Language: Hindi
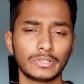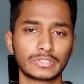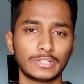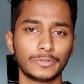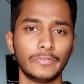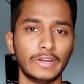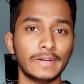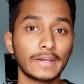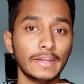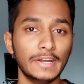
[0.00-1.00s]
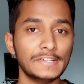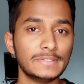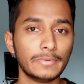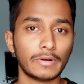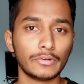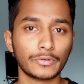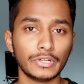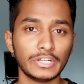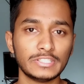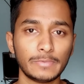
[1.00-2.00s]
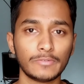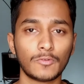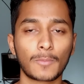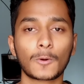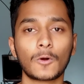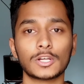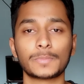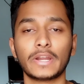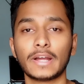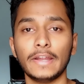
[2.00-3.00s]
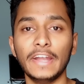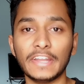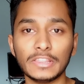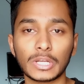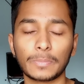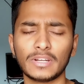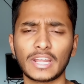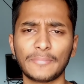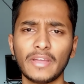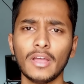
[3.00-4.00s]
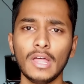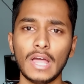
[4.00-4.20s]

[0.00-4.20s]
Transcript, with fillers: इसका जो वेरियंट है एट जी बी वन ट्वेंटी एट जी बी वो आपको पास पड़ेगा एटीन ट्रिपल नाइन में